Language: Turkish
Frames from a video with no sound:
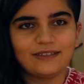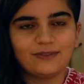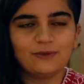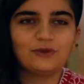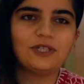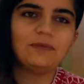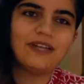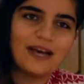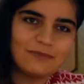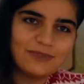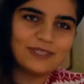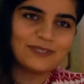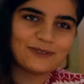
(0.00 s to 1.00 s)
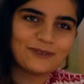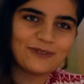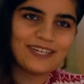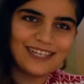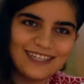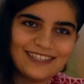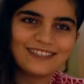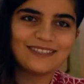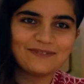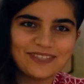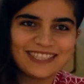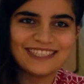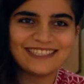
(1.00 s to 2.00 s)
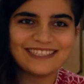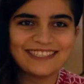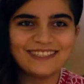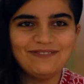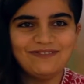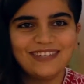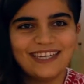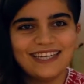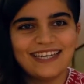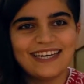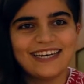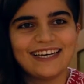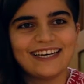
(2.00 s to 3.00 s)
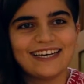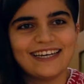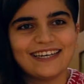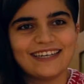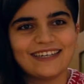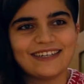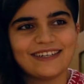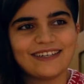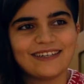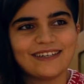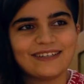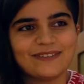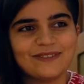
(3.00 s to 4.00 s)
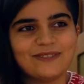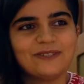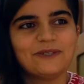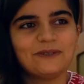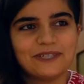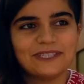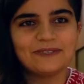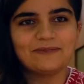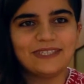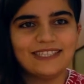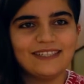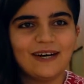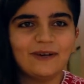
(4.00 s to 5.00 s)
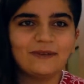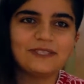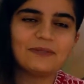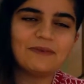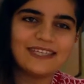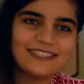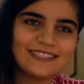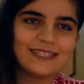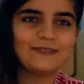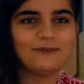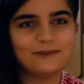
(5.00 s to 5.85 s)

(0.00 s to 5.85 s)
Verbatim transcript: Türkçe bilen birisi olarak katılmak istedim. E, Türkçe öğretmeni daha önce 5 sene